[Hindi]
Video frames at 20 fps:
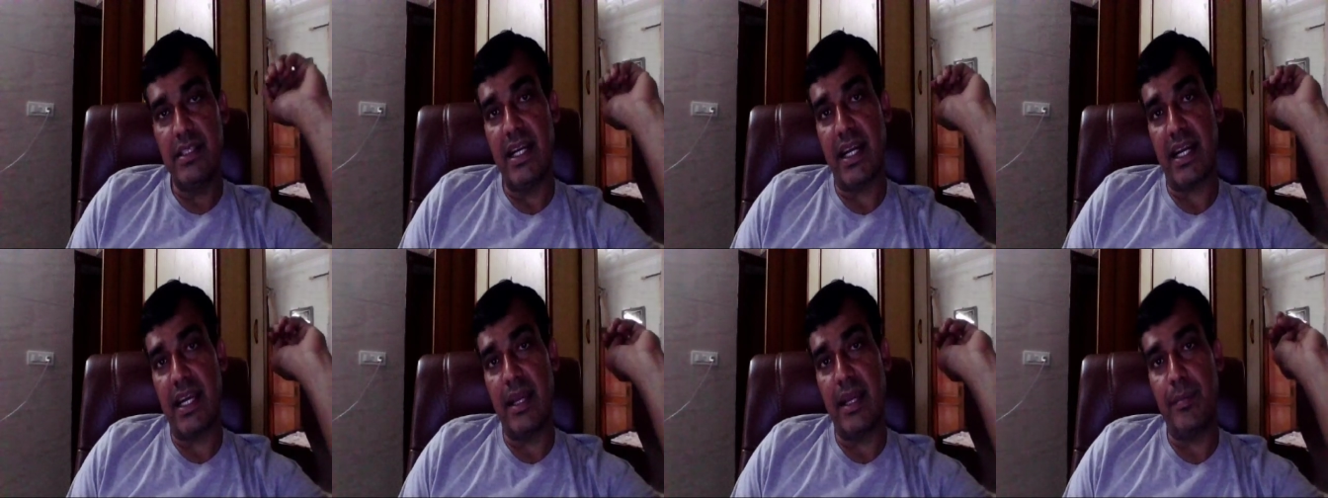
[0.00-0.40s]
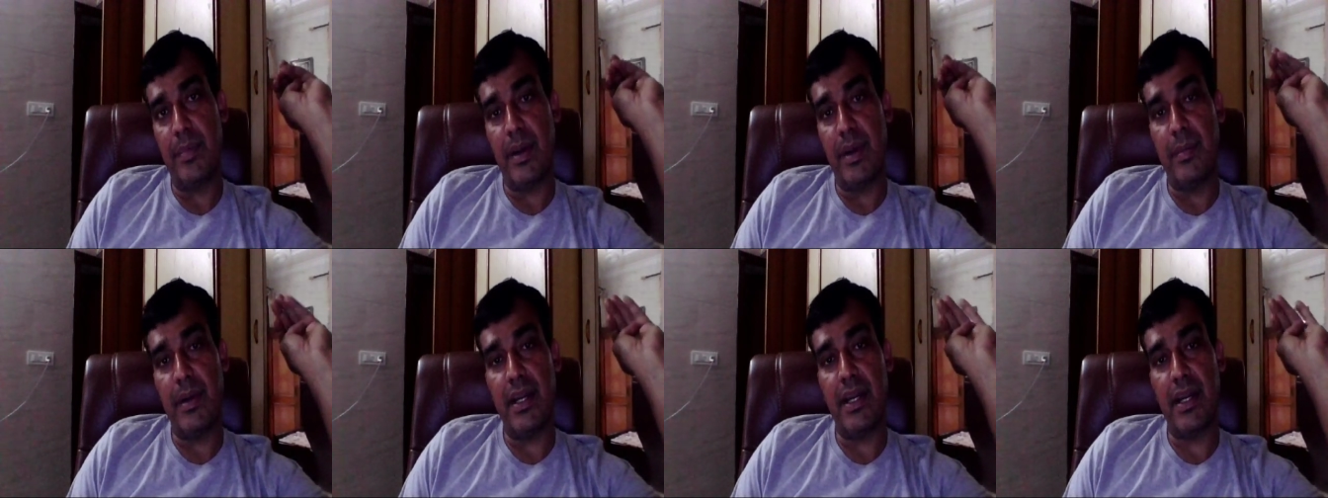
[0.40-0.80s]
जाके
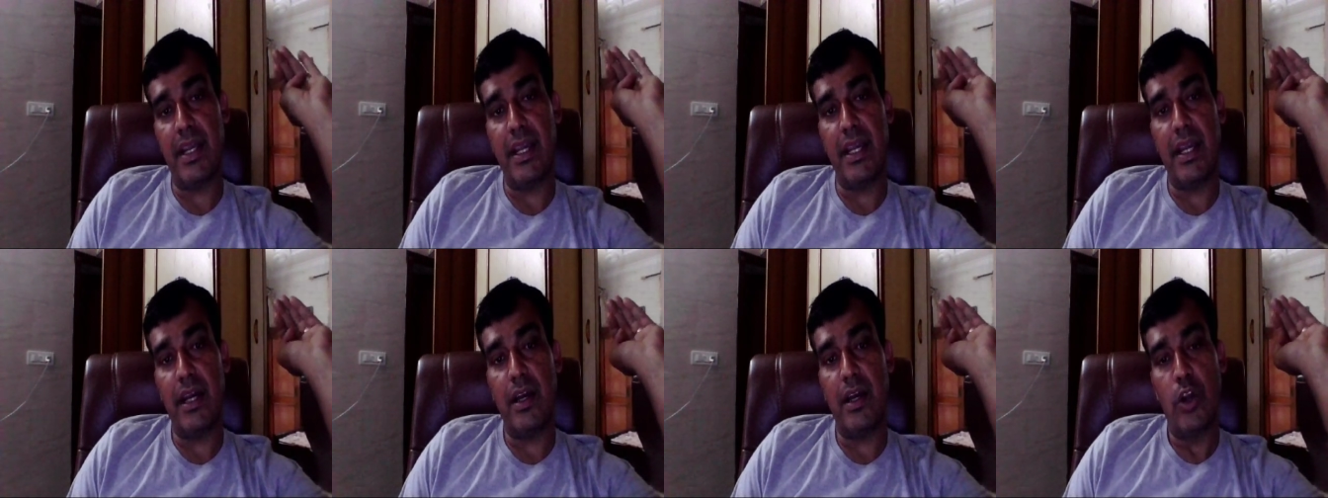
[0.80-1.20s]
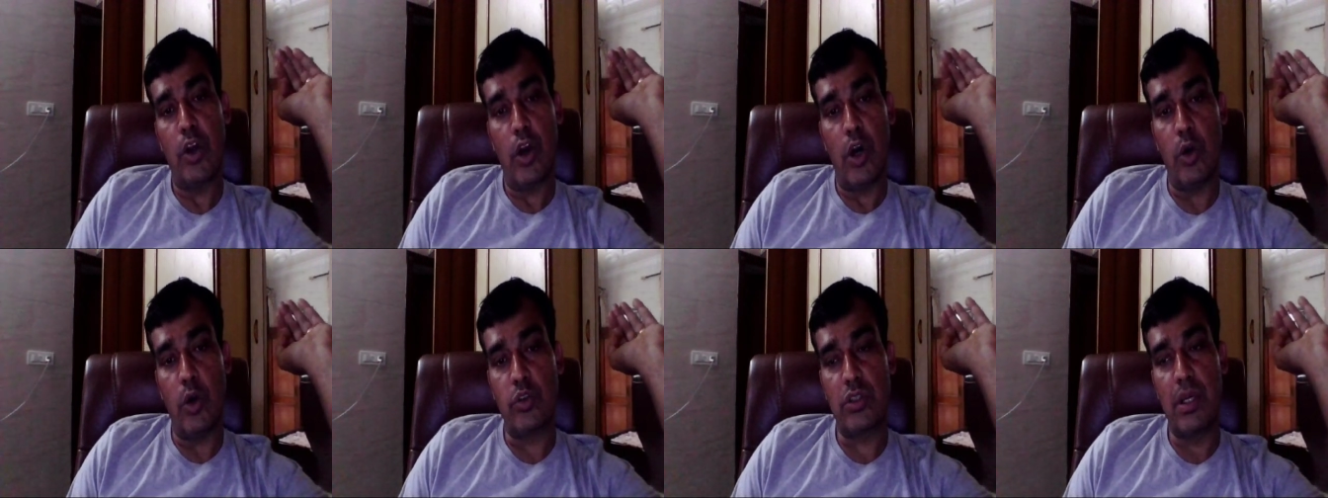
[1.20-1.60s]
इम्प्लीमेंट किया
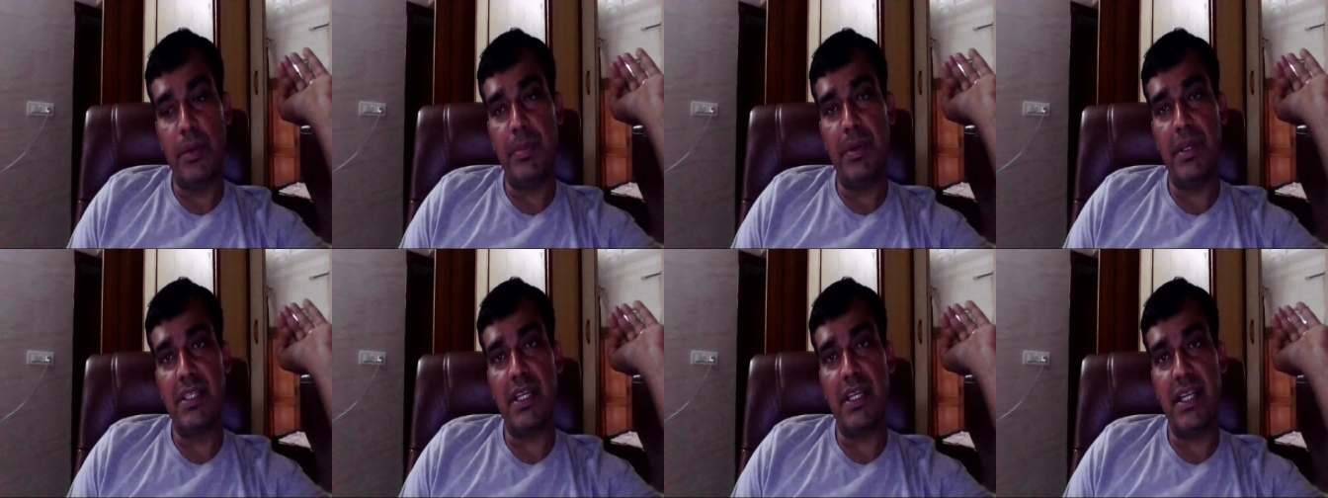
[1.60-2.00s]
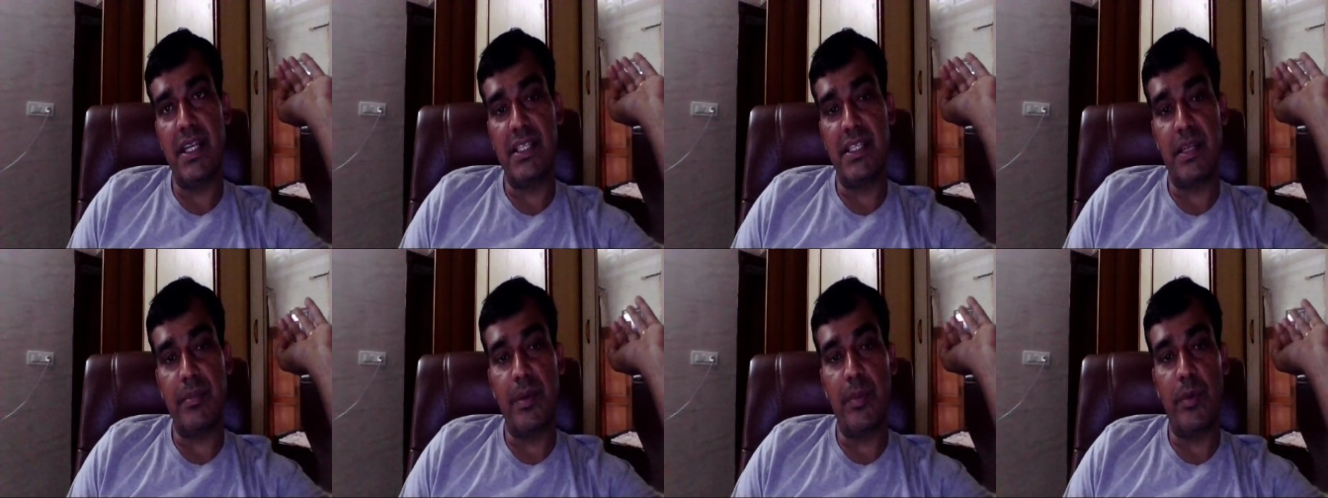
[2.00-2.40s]
और उसके पीछे
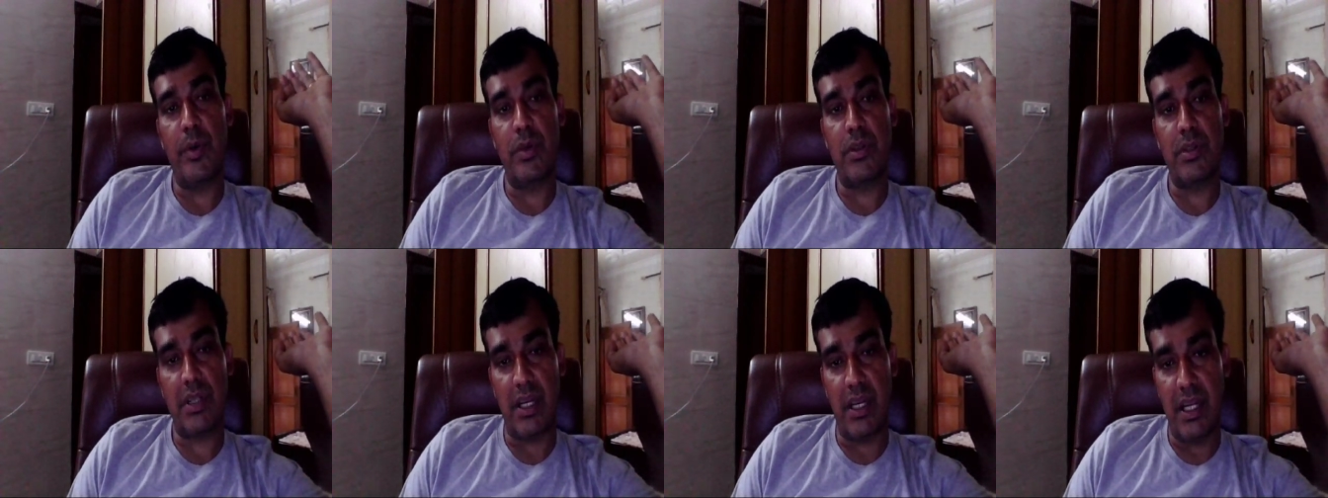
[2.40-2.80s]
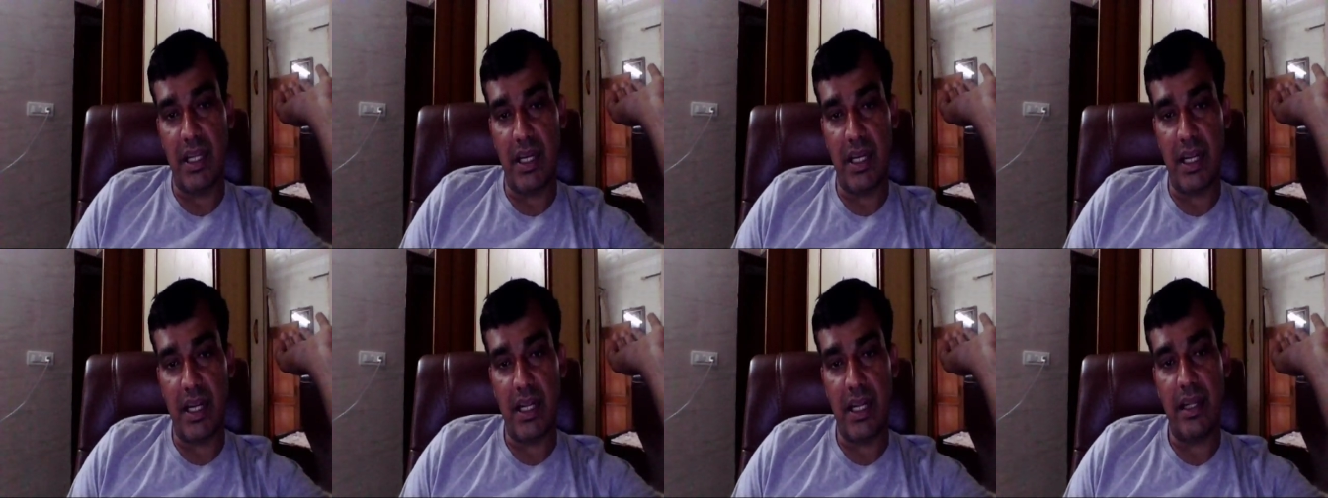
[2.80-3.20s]
रीज़न भी बहुत
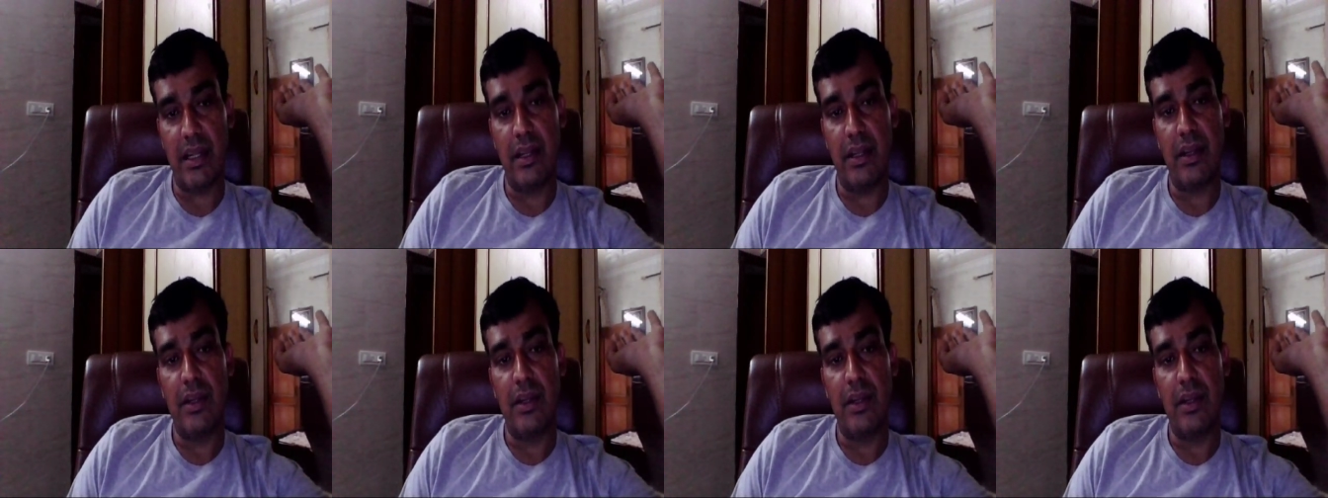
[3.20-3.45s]
क्लियर है